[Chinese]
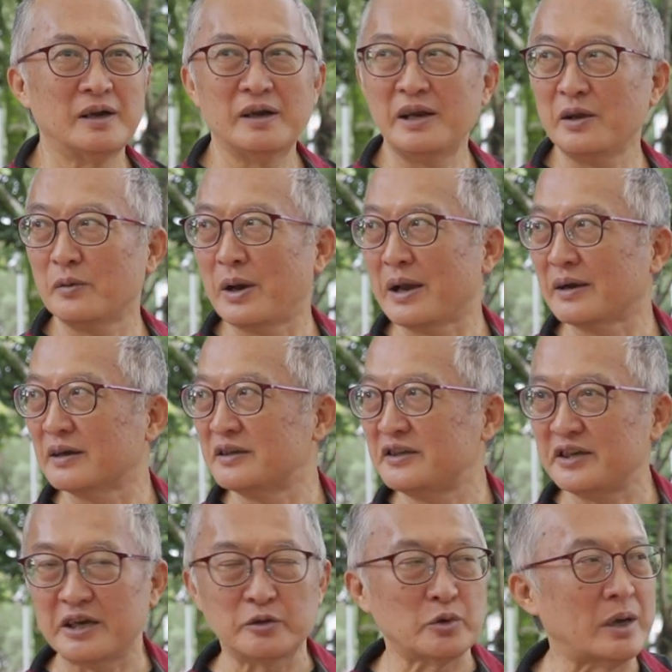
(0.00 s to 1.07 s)
另外一个
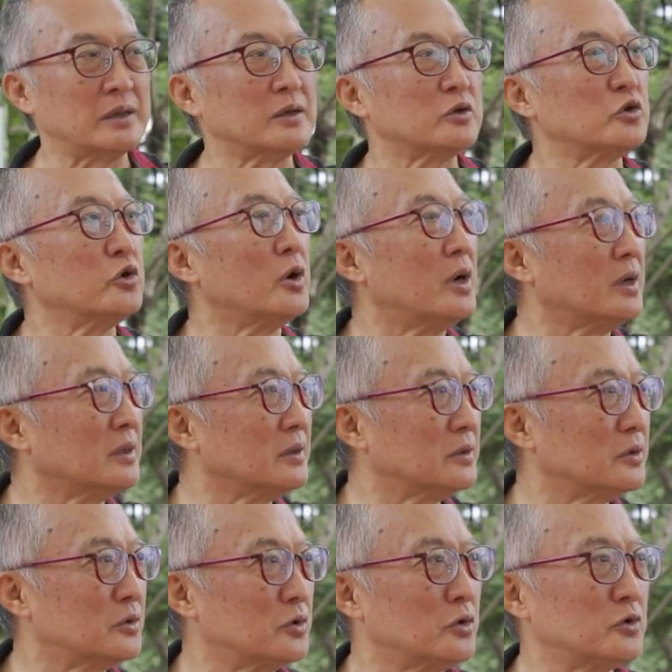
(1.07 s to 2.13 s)
阶段的创
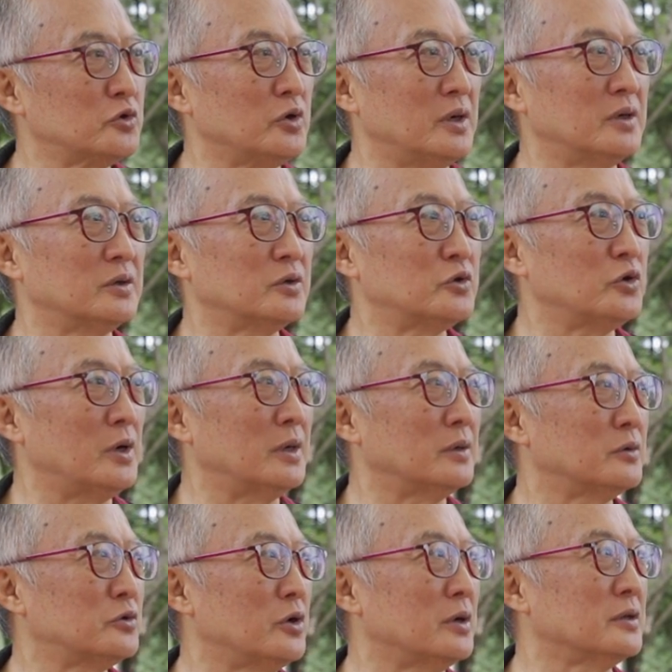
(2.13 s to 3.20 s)

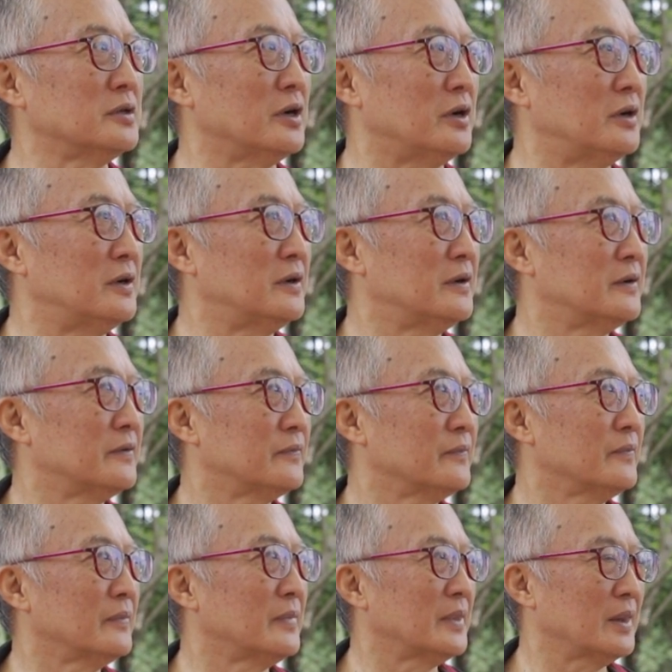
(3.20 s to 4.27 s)
造，
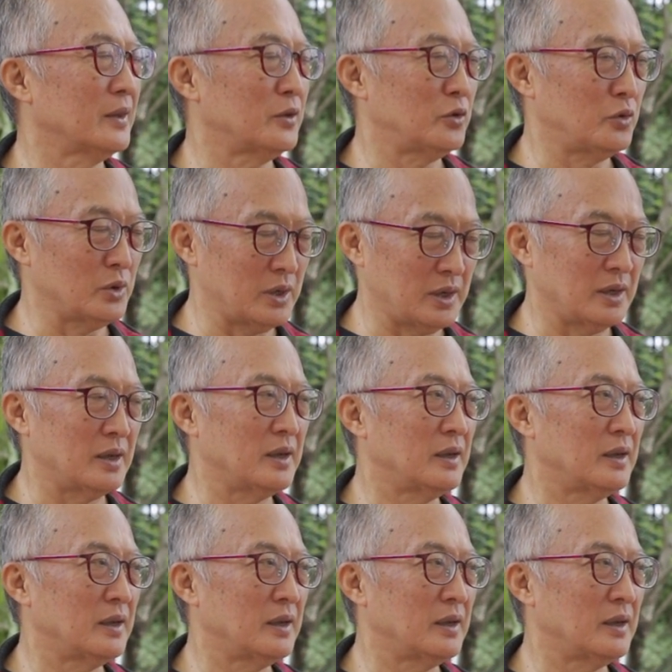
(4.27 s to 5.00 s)
对，